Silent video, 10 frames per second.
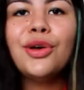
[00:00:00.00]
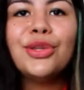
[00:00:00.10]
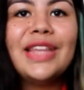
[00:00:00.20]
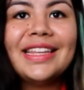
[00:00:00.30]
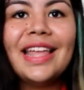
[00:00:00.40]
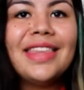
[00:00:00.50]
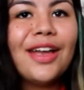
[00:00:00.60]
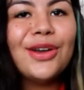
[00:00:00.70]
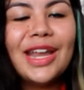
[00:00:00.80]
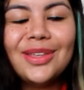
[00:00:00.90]

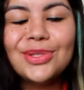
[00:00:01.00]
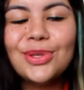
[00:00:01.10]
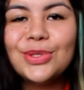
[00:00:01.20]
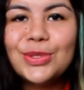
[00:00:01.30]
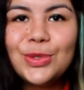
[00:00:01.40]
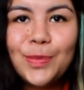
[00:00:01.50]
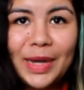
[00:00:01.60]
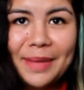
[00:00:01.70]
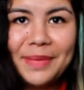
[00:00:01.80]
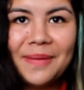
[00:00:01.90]
Contáctate con ellos, son
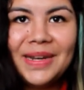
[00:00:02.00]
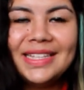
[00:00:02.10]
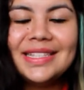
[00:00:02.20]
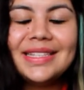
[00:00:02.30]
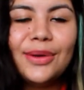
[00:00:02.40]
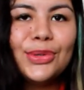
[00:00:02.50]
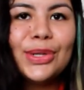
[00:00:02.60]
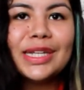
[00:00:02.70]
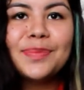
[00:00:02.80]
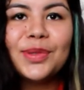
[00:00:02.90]
súper amables y
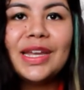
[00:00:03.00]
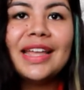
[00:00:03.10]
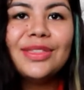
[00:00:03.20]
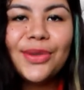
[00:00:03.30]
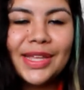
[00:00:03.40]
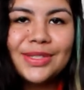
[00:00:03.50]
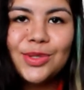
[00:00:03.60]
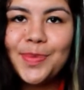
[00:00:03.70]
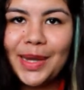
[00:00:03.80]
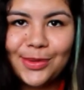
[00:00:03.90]
seguro responderán todas
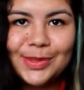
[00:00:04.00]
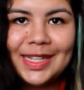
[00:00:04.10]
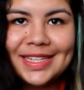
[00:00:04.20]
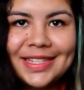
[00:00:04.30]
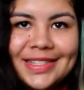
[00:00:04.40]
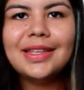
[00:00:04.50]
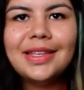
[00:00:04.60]
tus preguntas.